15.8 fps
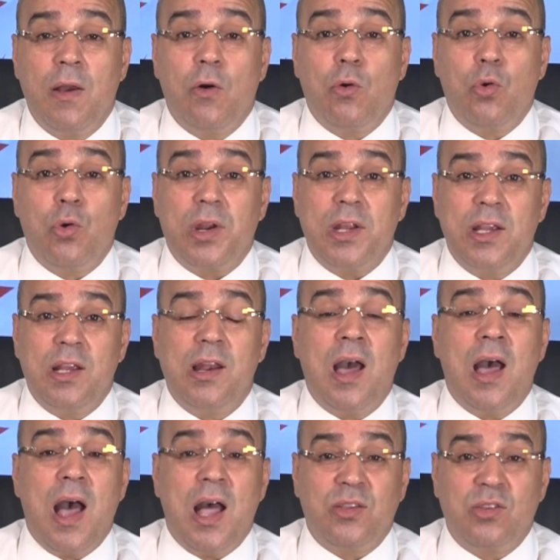أور
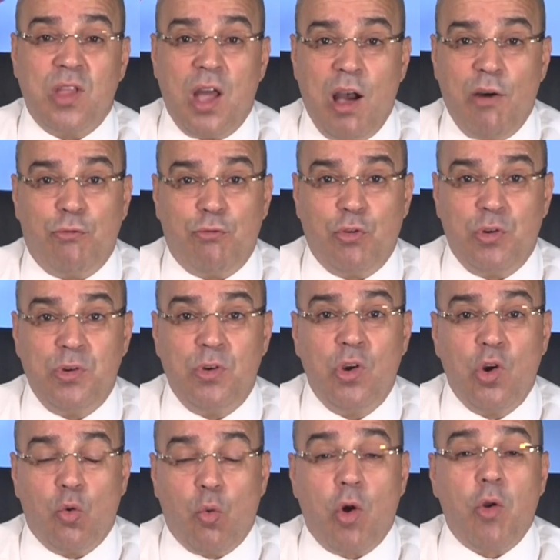إلى التعفن
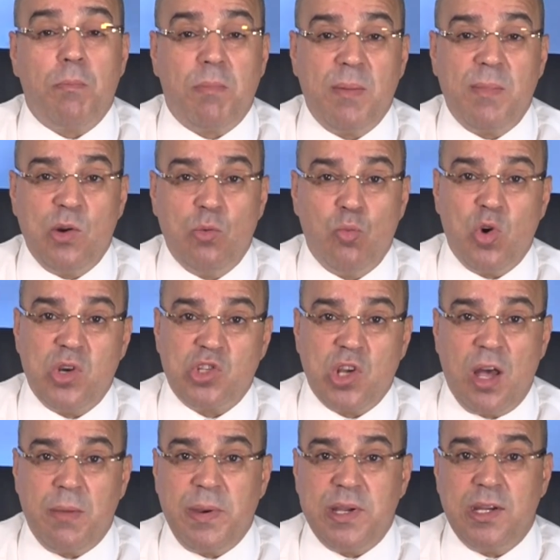وربما
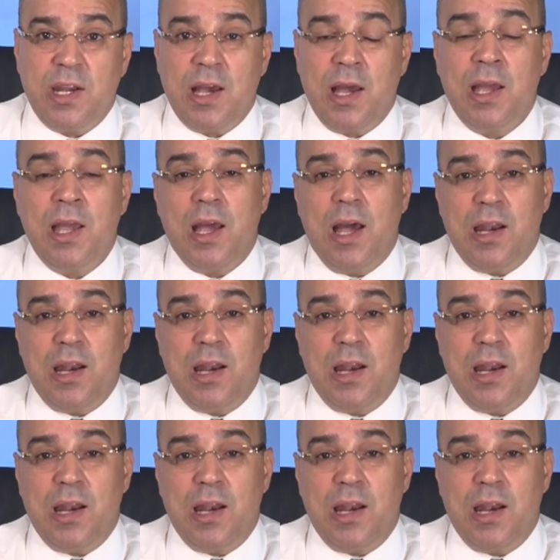المواجهة بين